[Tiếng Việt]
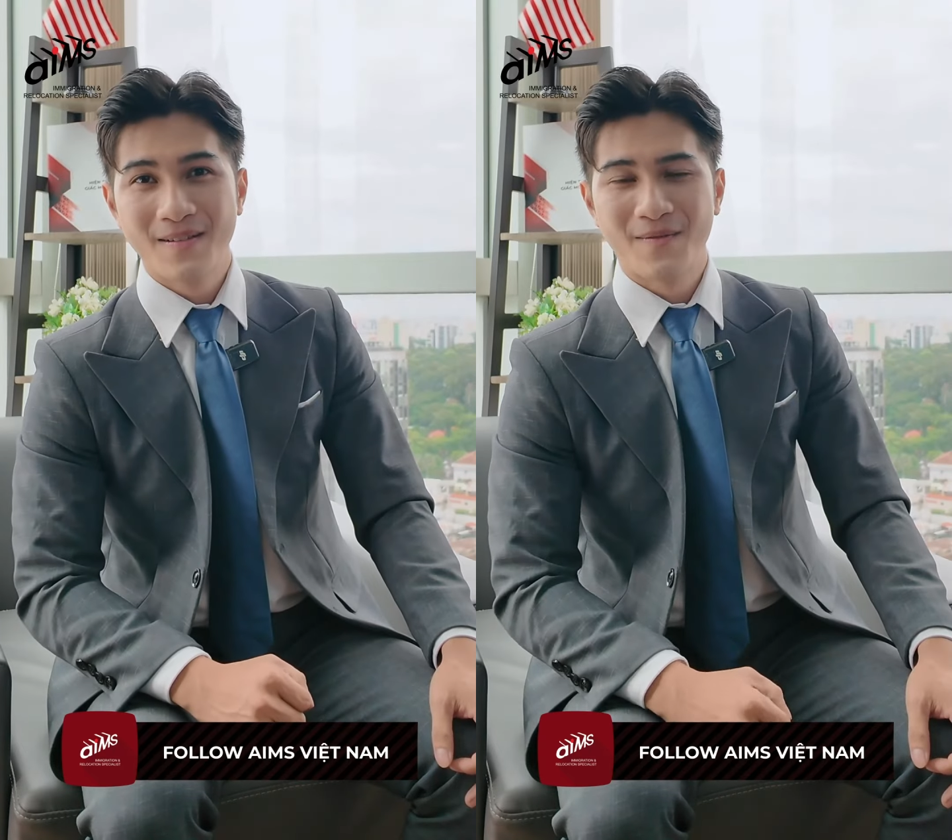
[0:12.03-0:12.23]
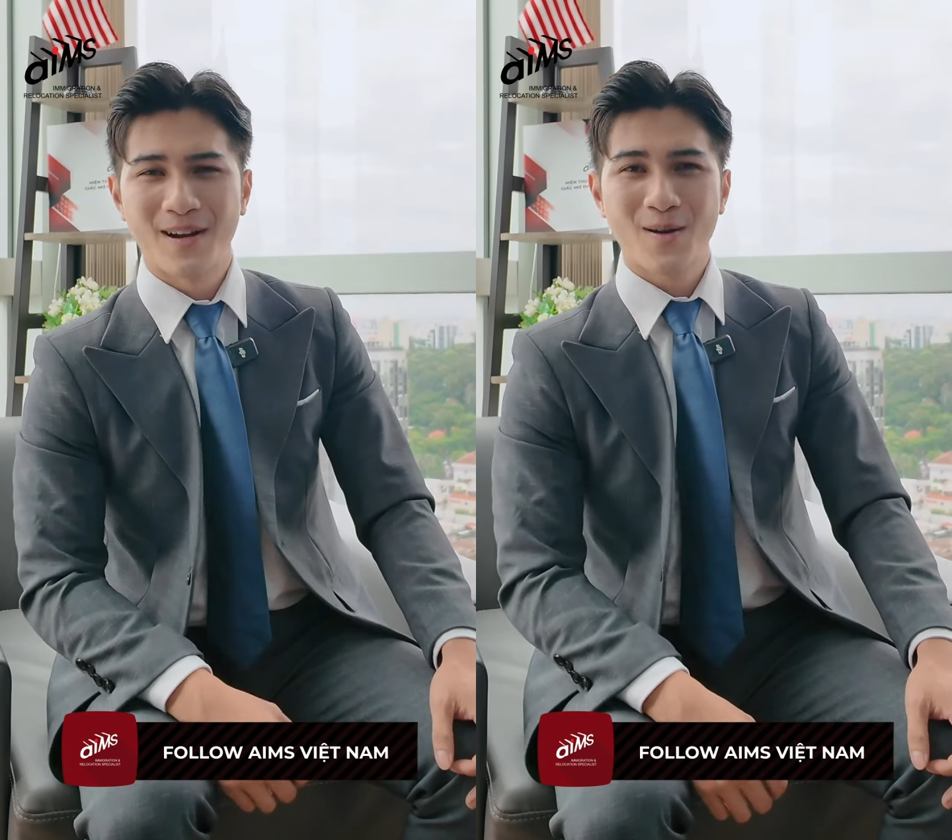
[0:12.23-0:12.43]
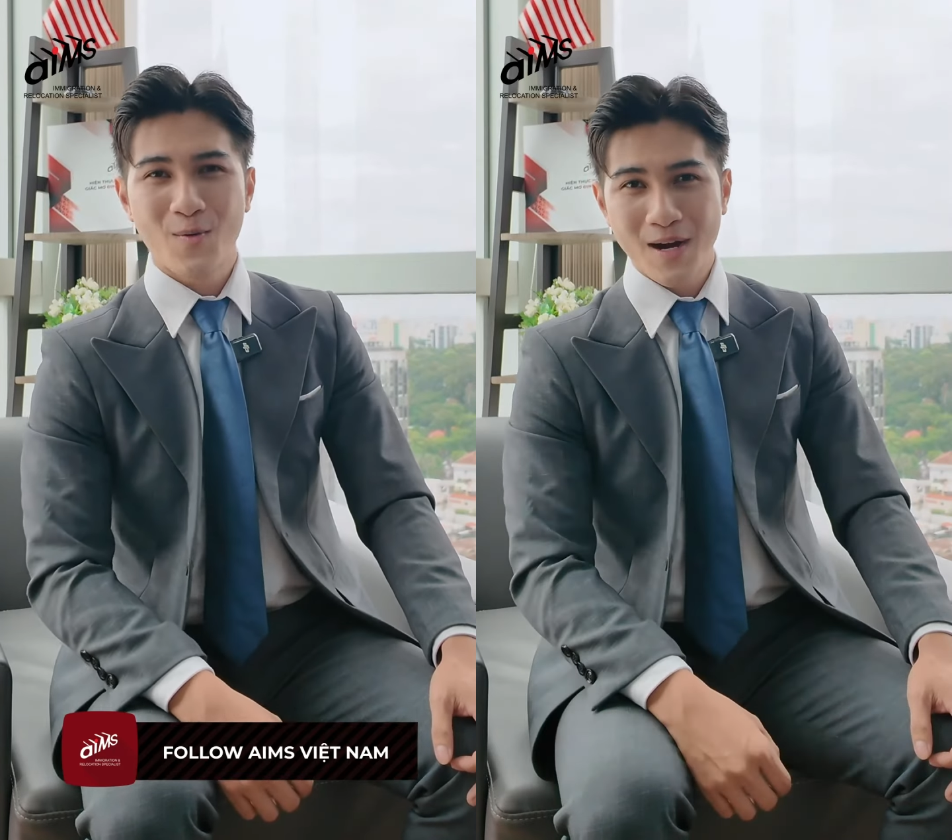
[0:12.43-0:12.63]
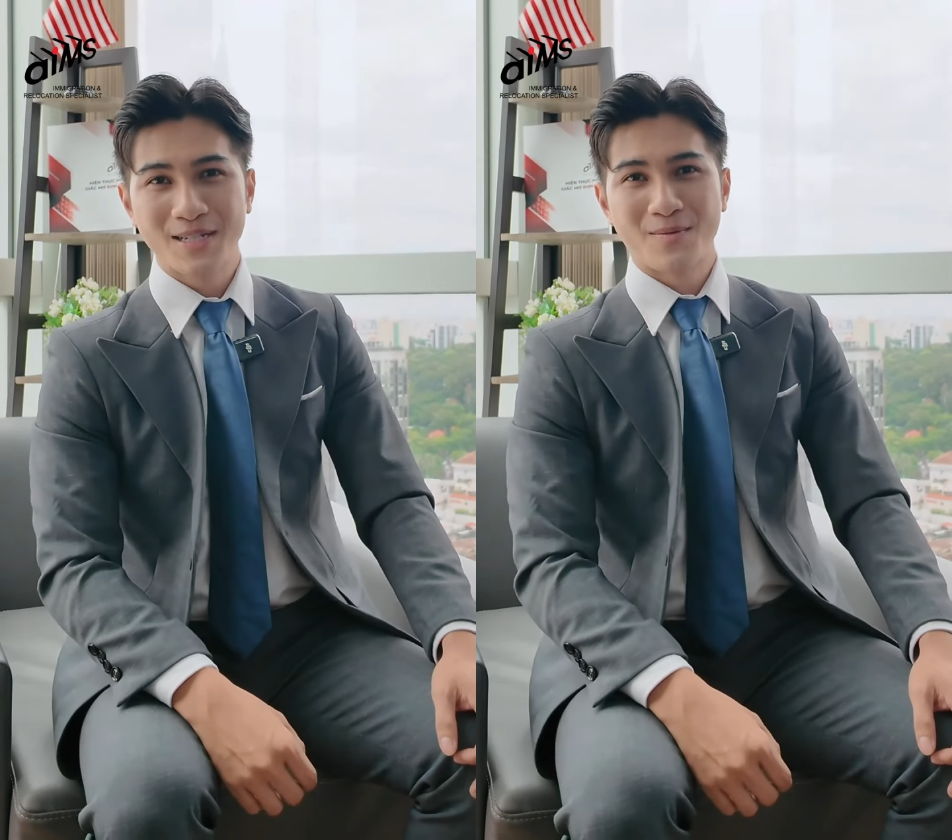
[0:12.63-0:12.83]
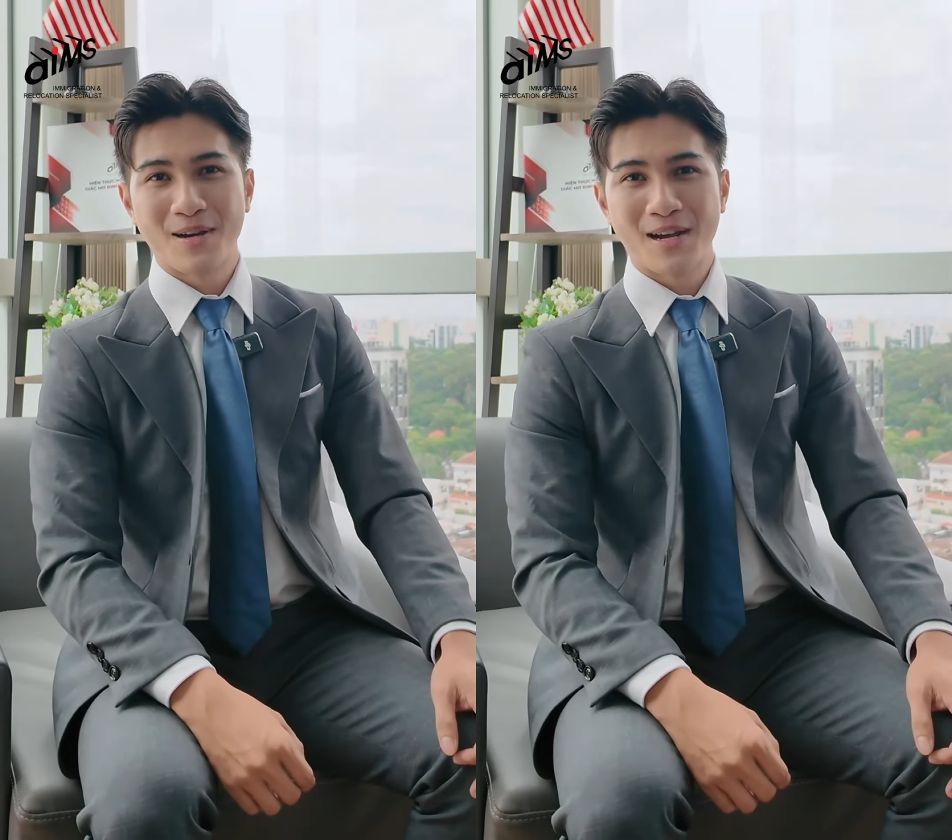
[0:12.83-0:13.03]
Và nó có quan
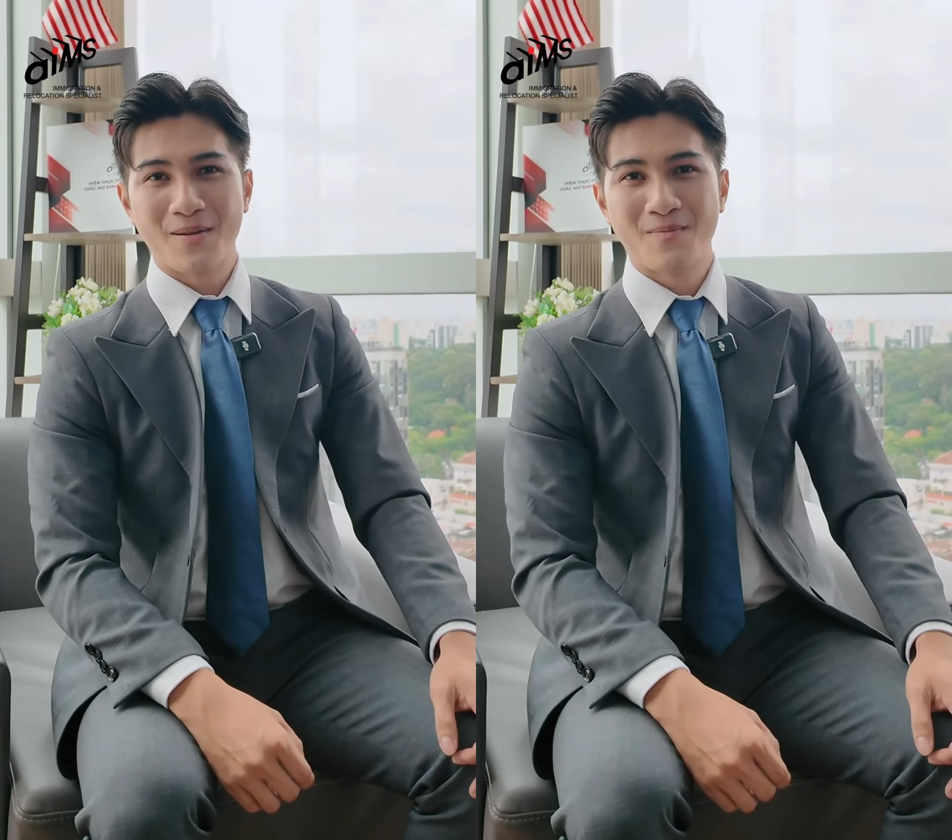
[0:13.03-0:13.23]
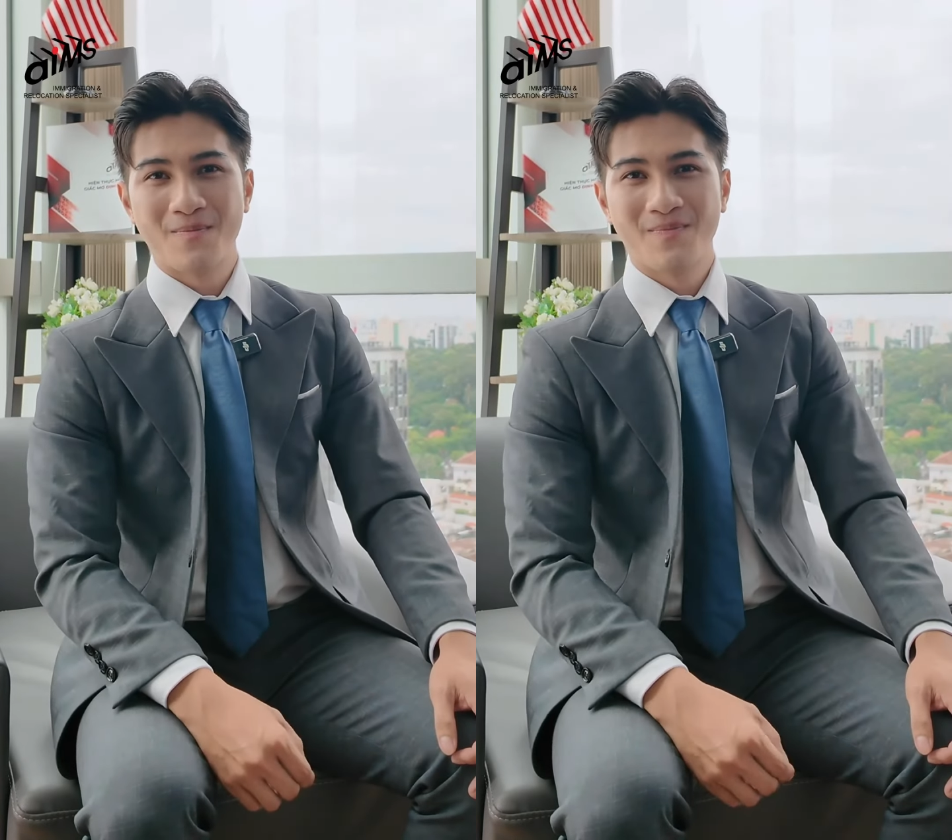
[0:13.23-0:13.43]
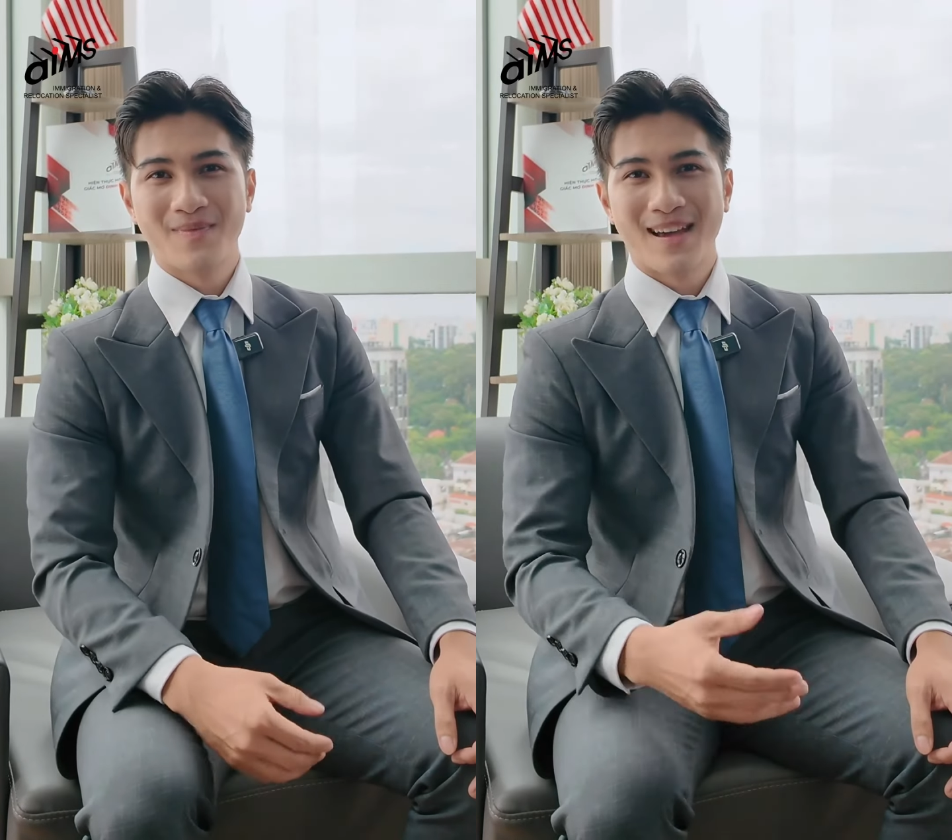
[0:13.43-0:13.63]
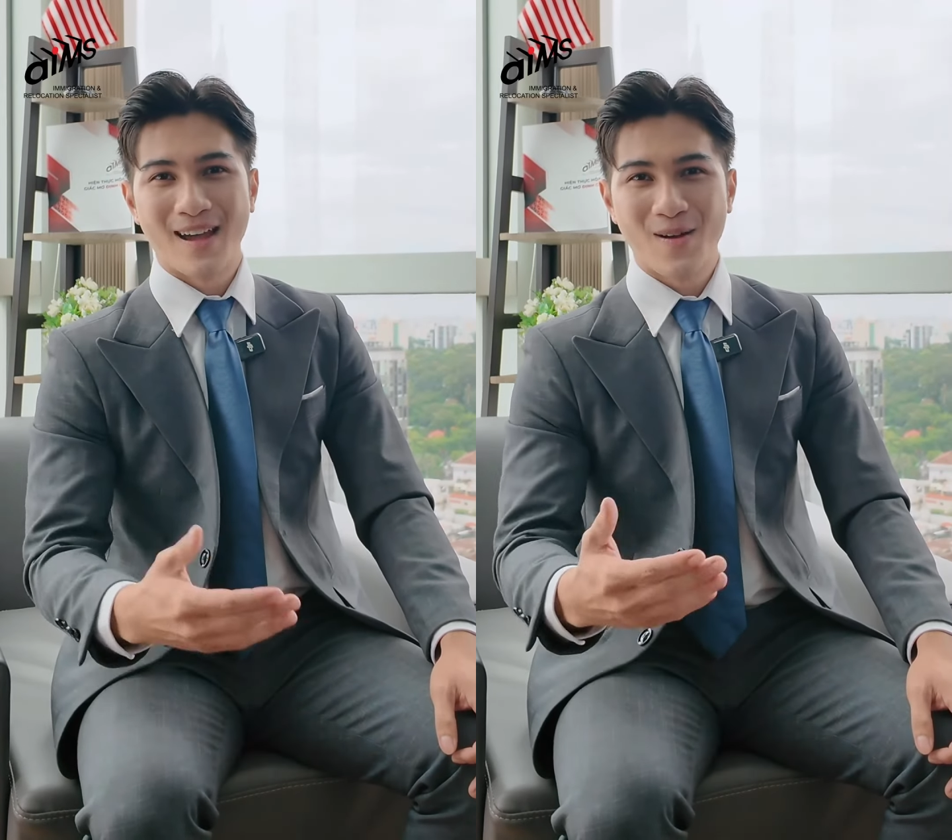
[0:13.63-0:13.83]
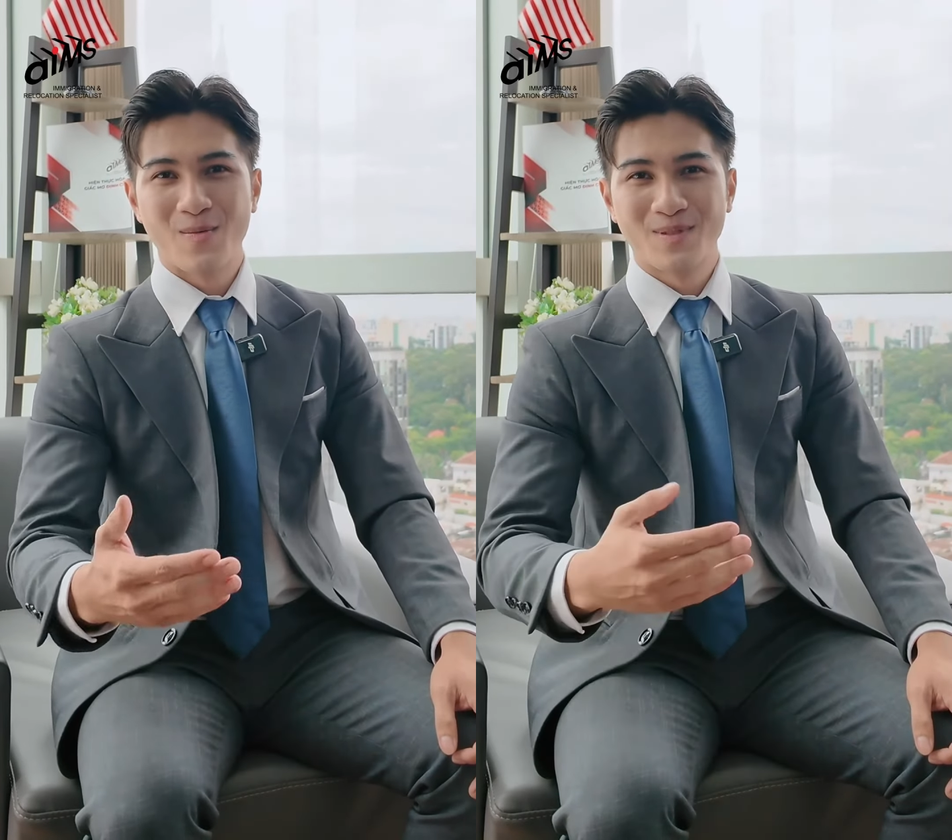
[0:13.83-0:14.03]
trọng hay không?
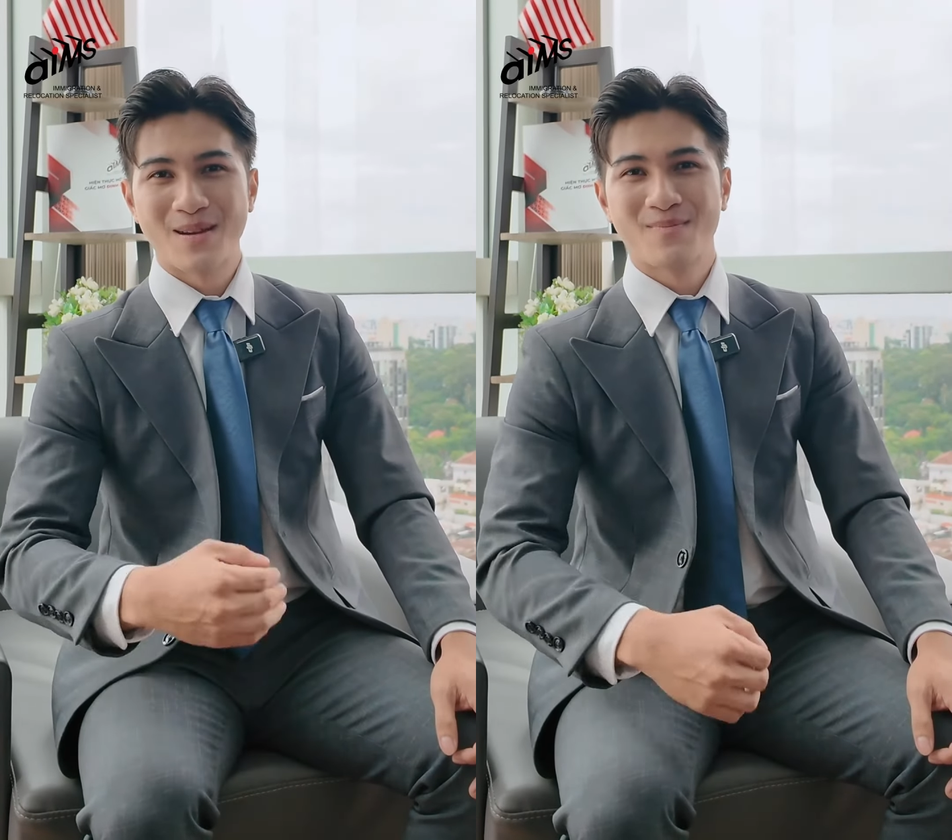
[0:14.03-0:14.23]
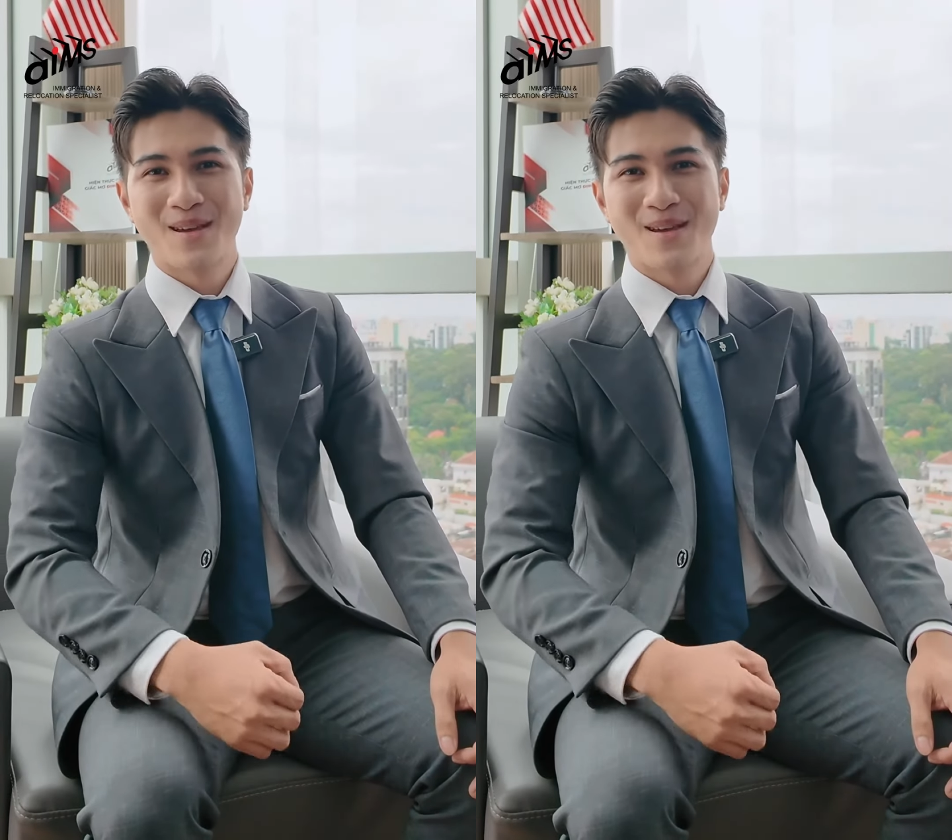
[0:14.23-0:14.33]
Hãy cùng xem